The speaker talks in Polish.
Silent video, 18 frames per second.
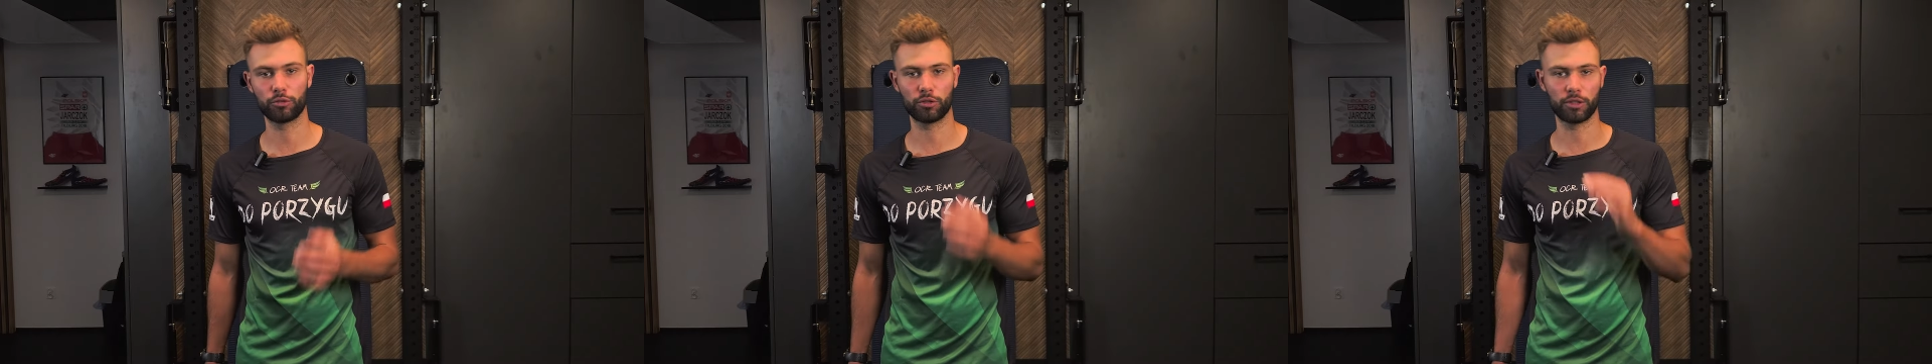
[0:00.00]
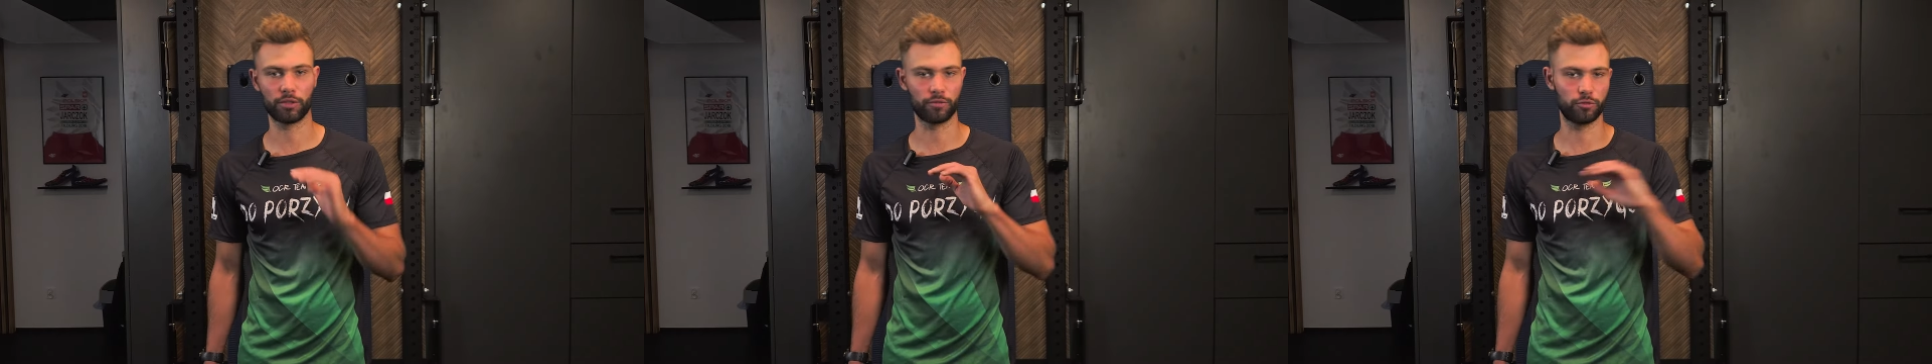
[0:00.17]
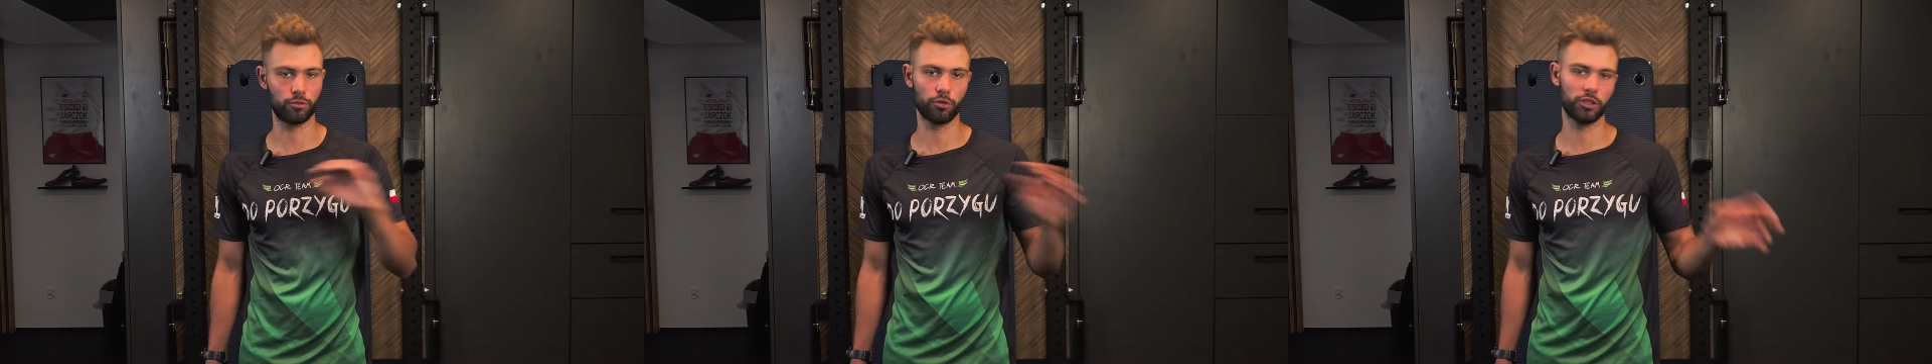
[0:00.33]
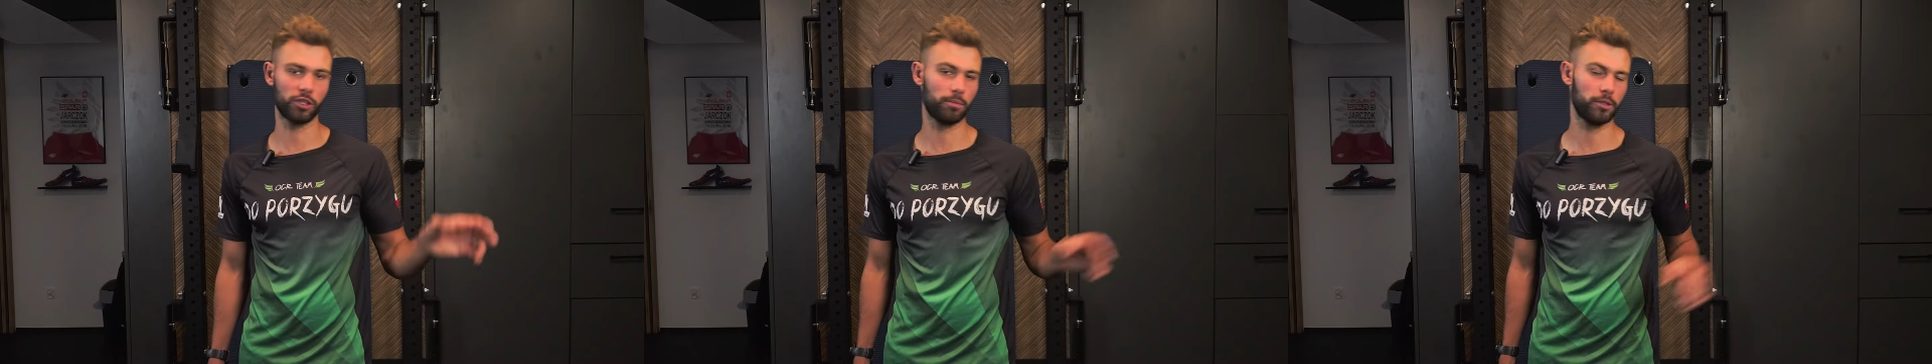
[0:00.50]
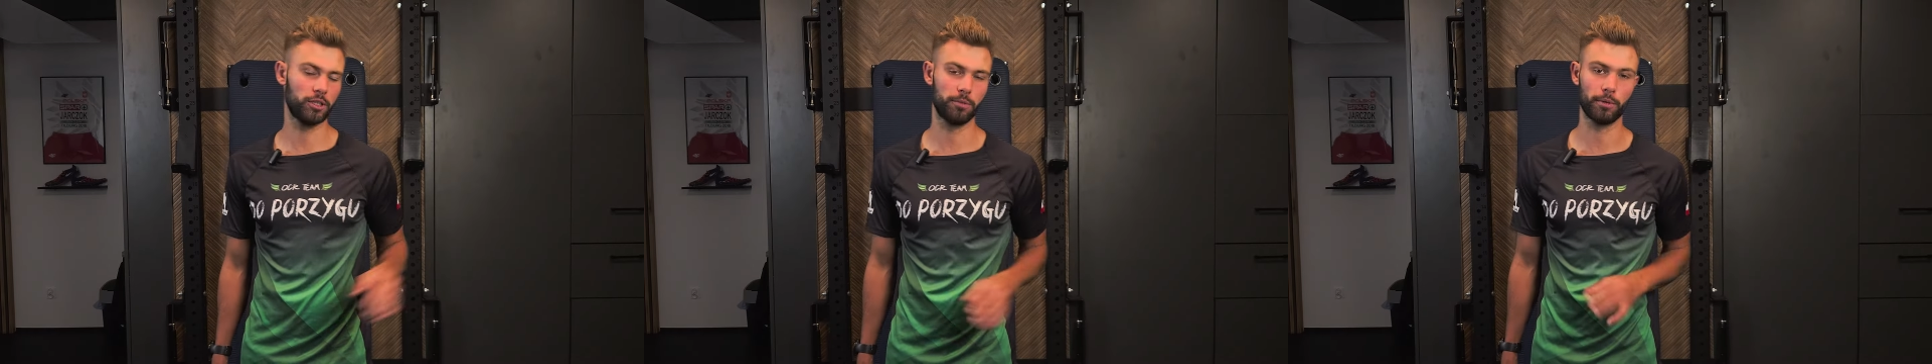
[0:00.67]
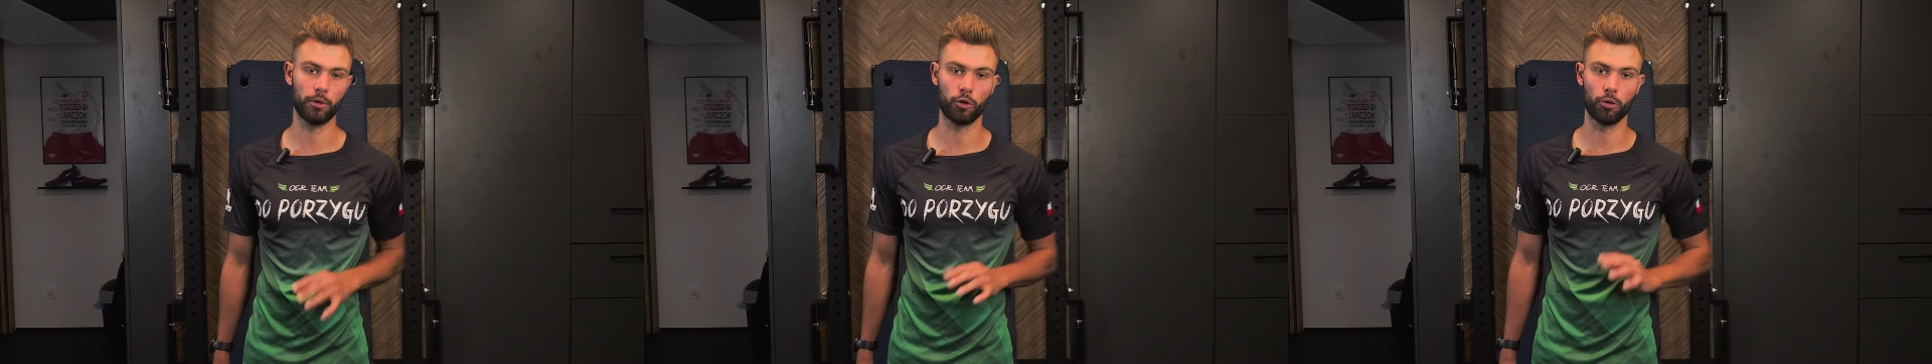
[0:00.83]
to ten wzór nie
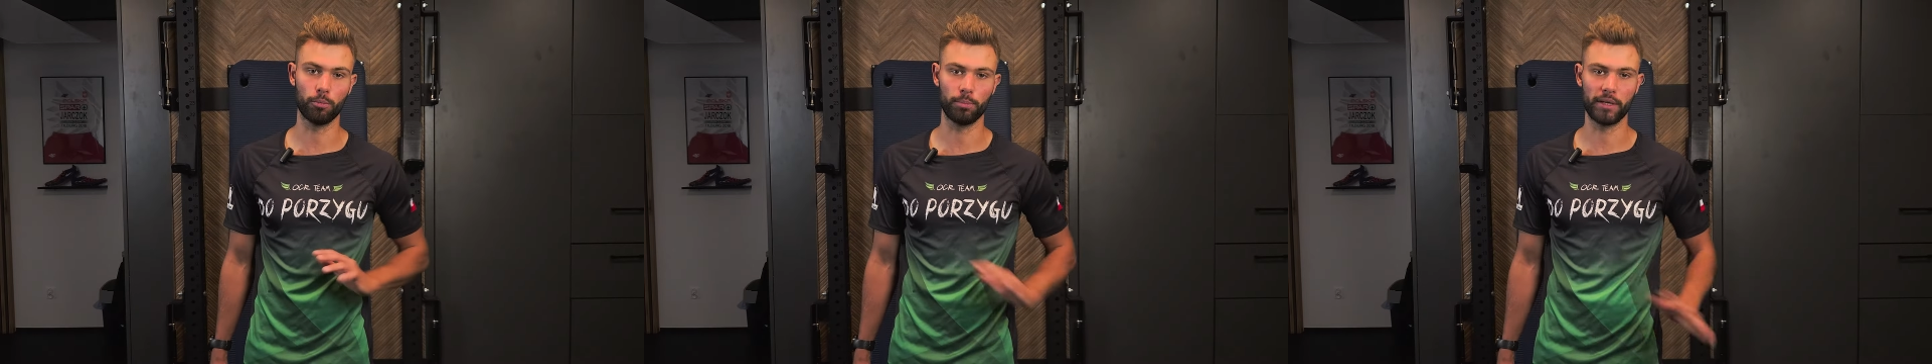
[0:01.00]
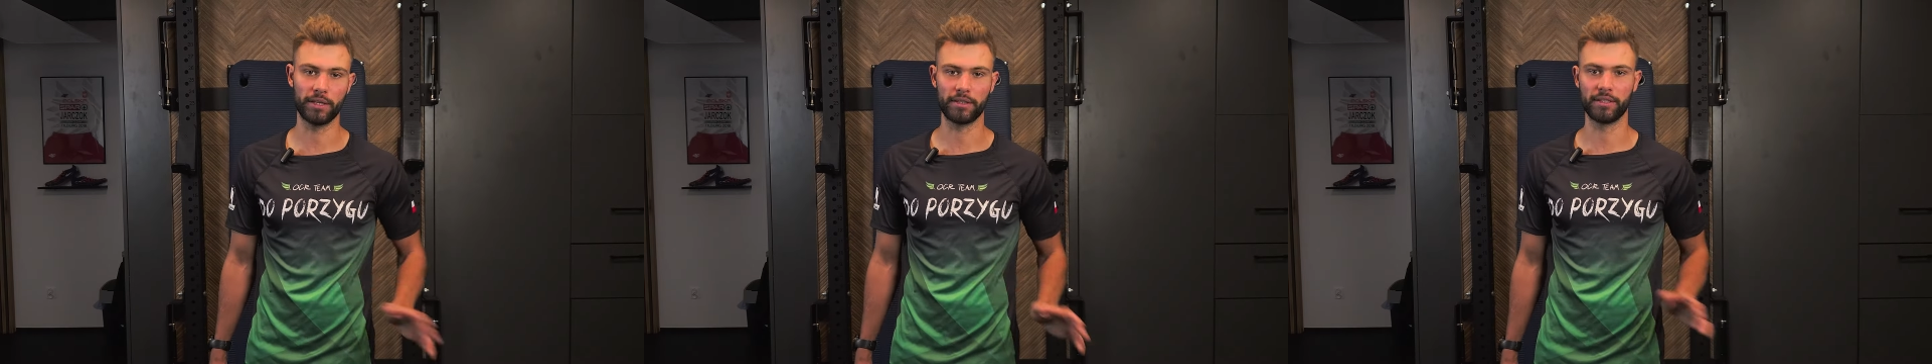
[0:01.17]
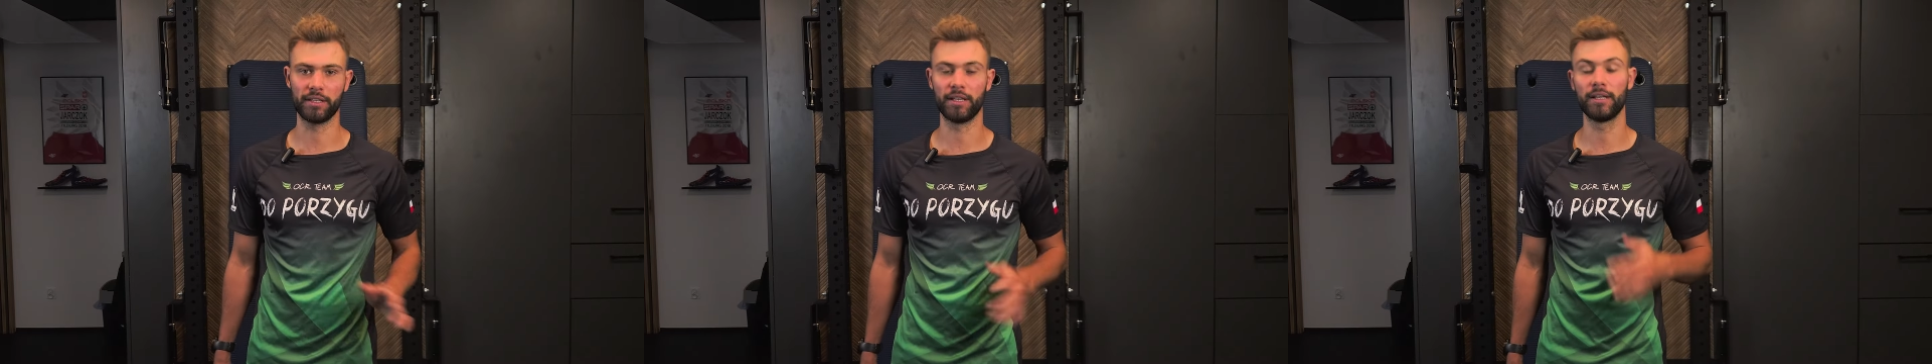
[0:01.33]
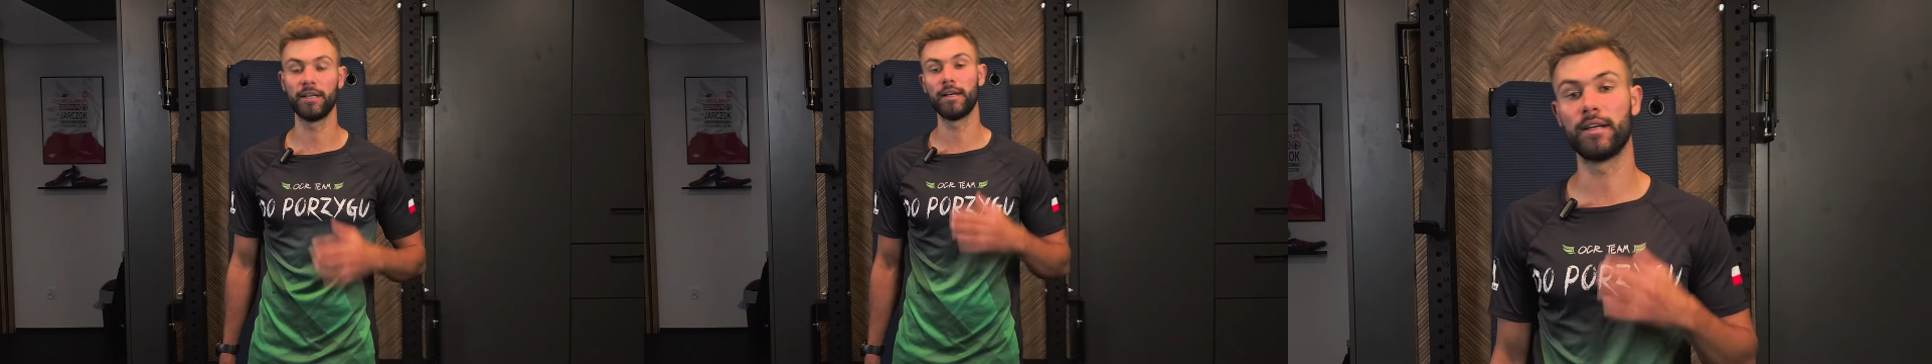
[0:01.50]
będzie miał kompletnie